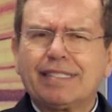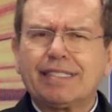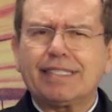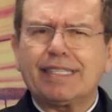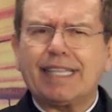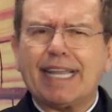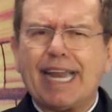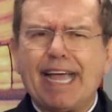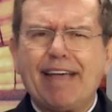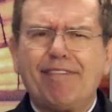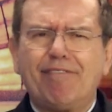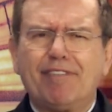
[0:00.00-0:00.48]

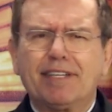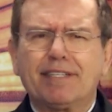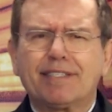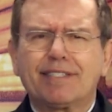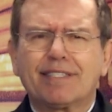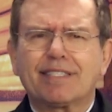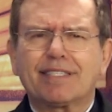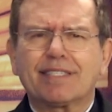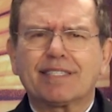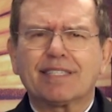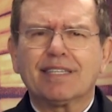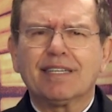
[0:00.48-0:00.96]

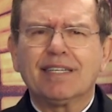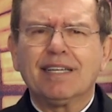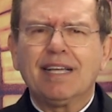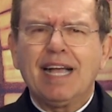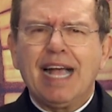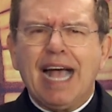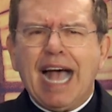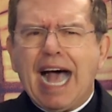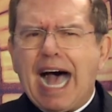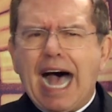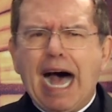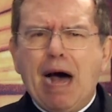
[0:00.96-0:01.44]
trevas,
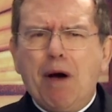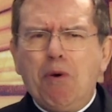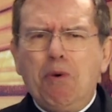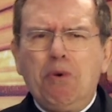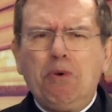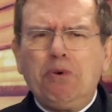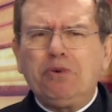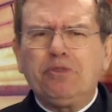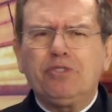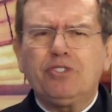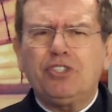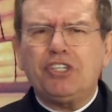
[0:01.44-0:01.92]

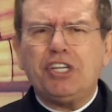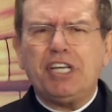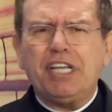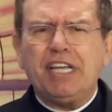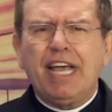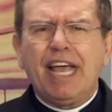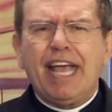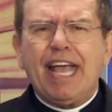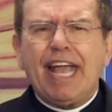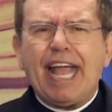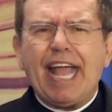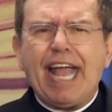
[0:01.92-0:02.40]
aonde
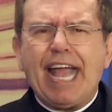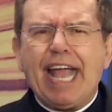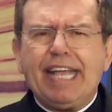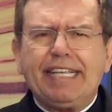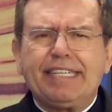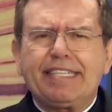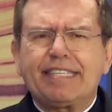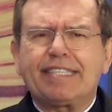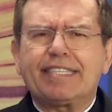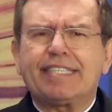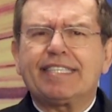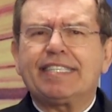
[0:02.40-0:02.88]

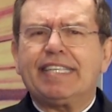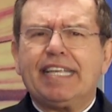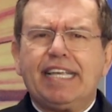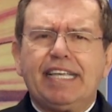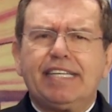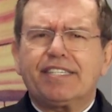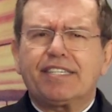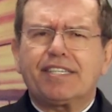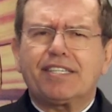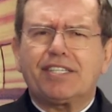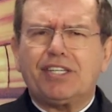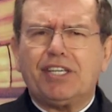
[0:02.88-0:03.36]

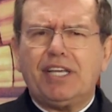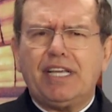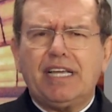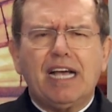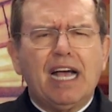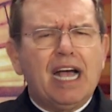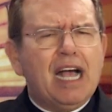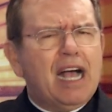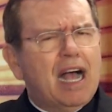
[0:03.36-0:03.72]
existe